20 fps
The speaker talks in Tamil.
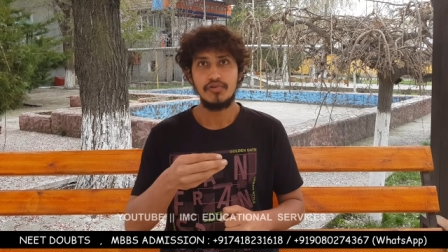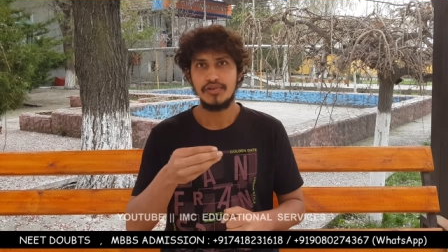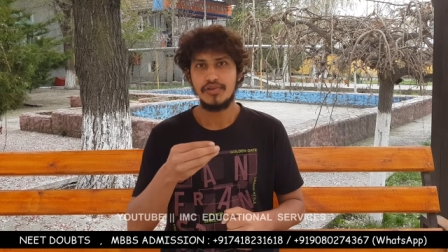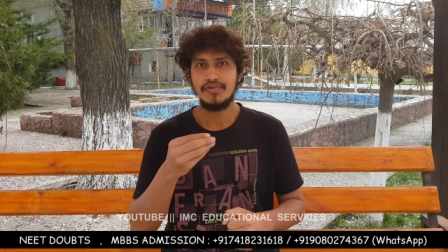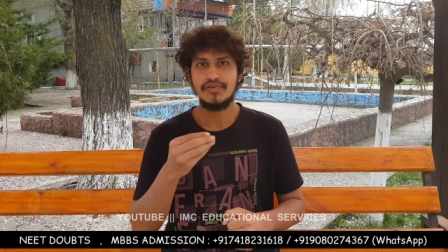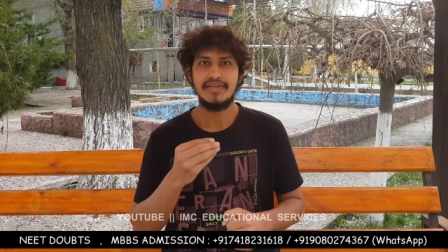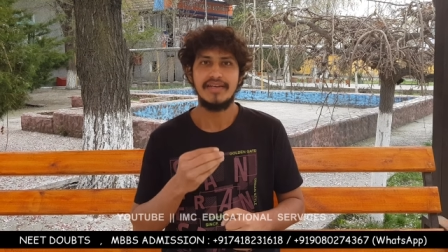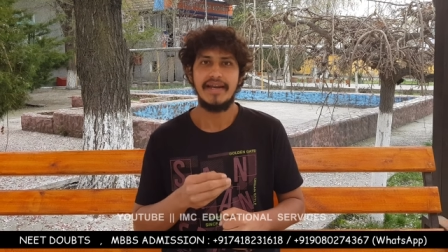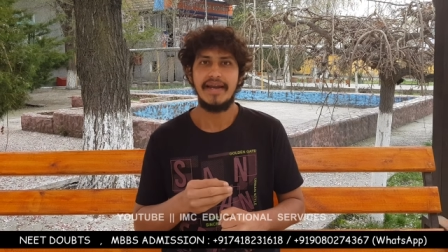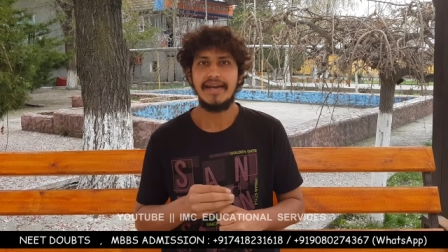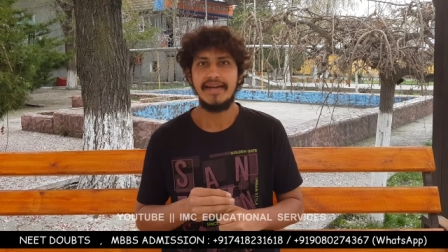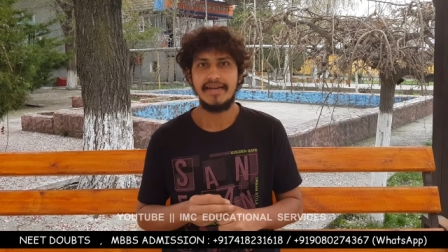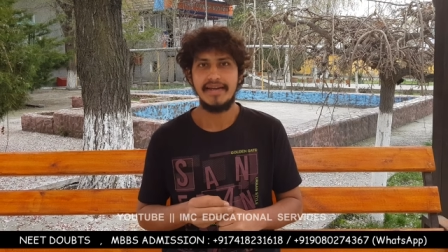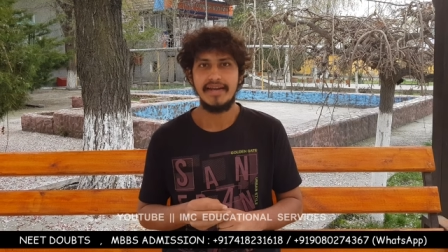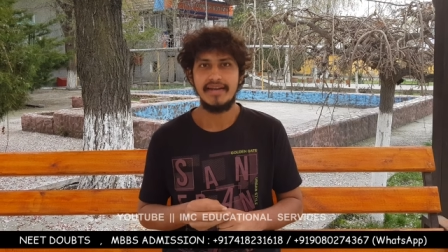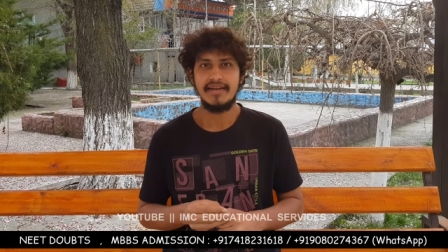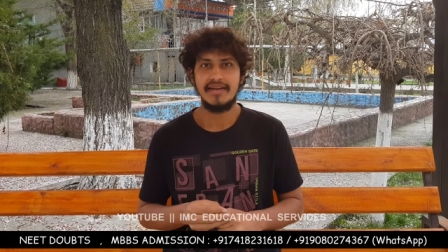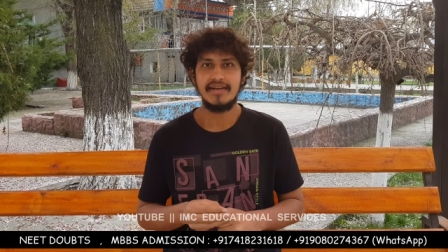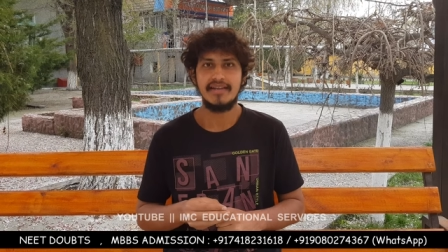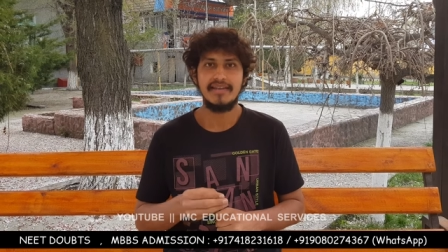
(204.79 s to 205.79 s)
டூ தௌசண்ட்
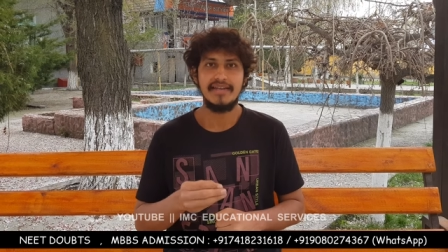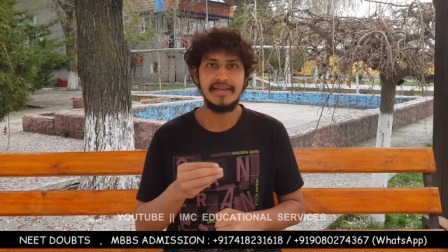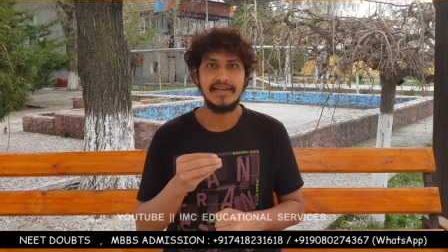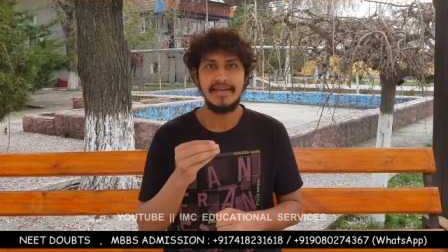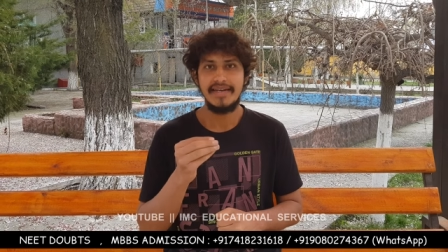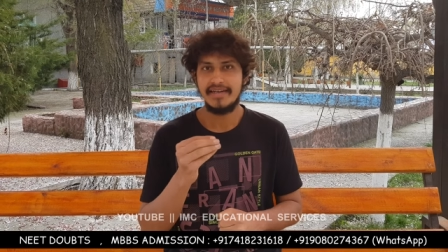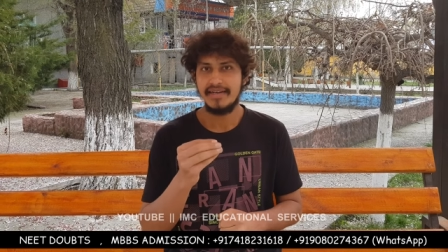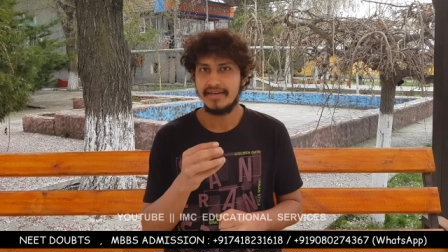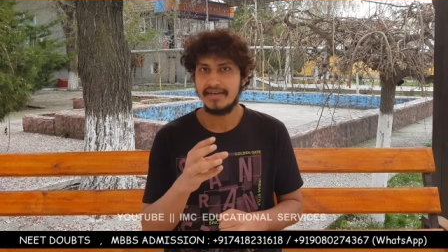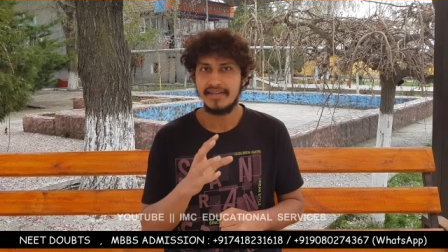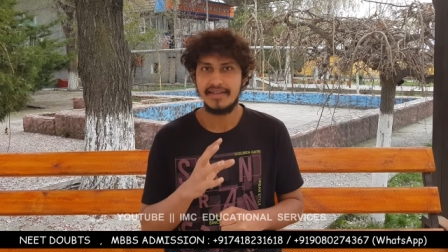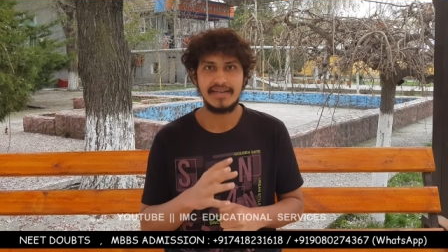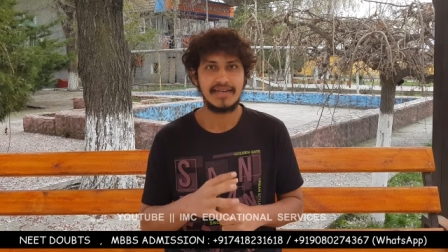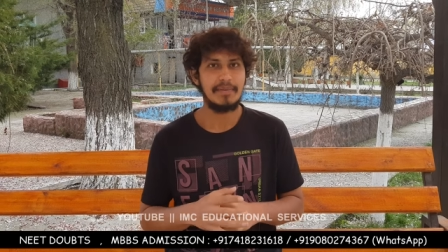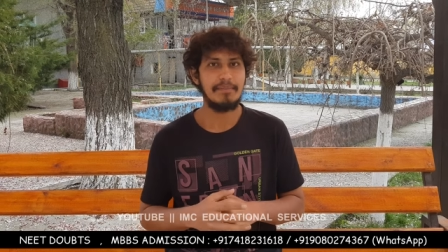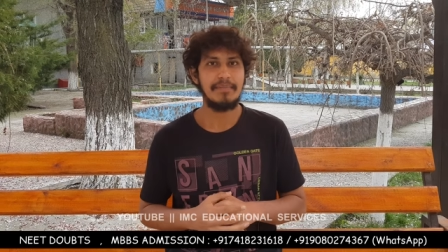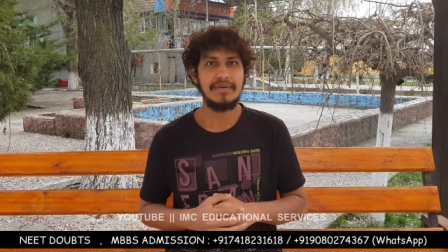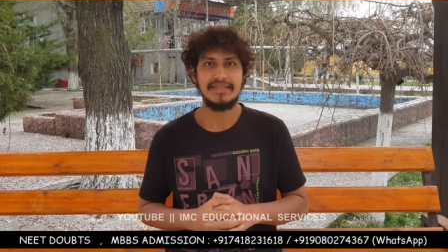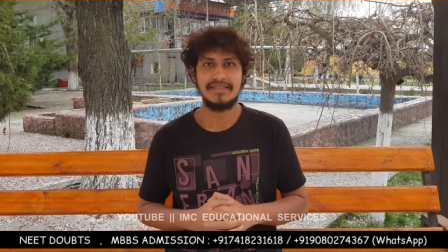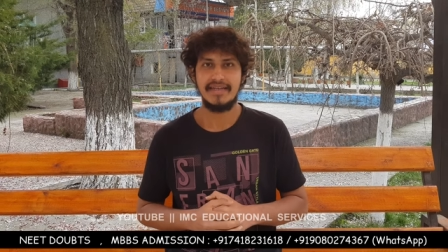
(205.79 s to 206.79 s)
நைன்டீன்லேருந்து நீட்டுன்றது
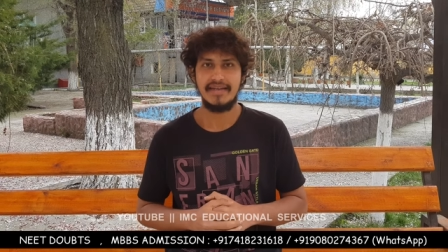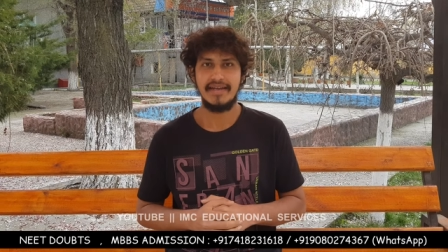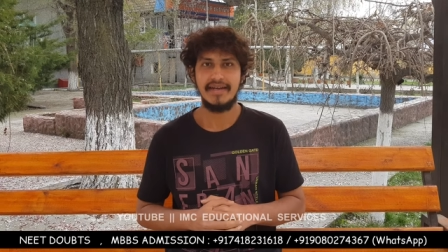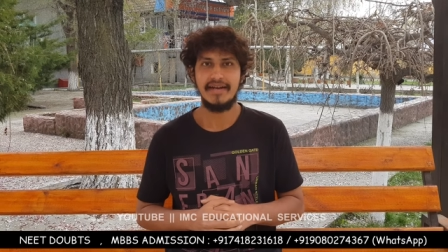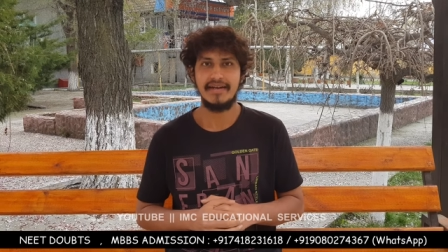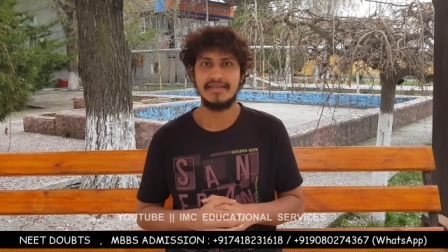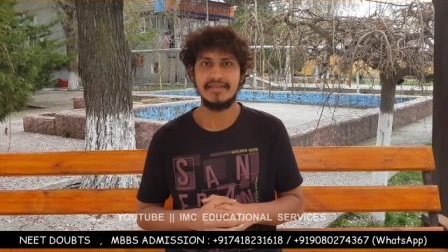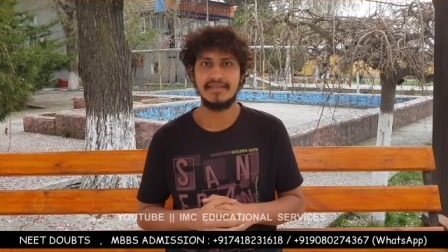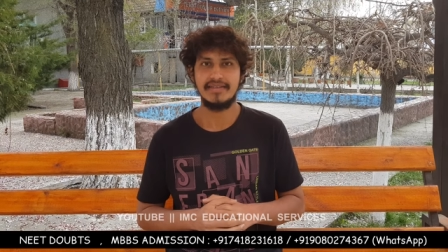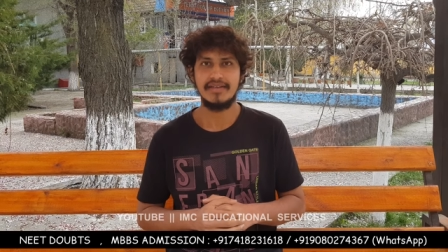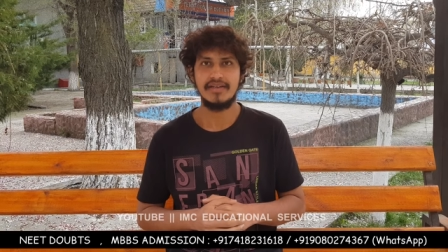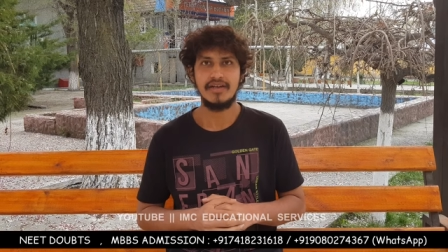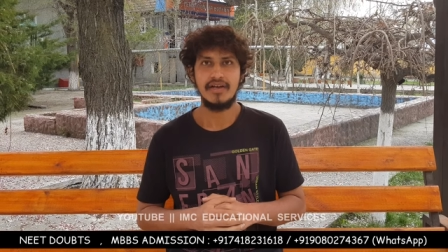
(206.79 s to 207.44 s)
கம்பல்சரி ஆகிடுச்சு